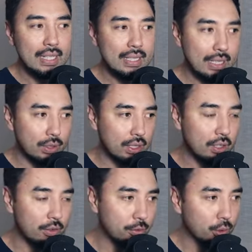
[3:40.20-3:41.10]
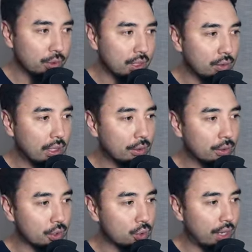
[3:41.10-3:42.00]
Sendo assim, voltando lá no
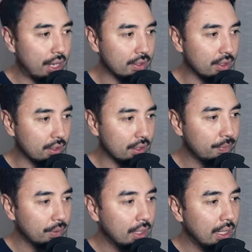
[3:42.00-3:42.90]
nosso éster, né?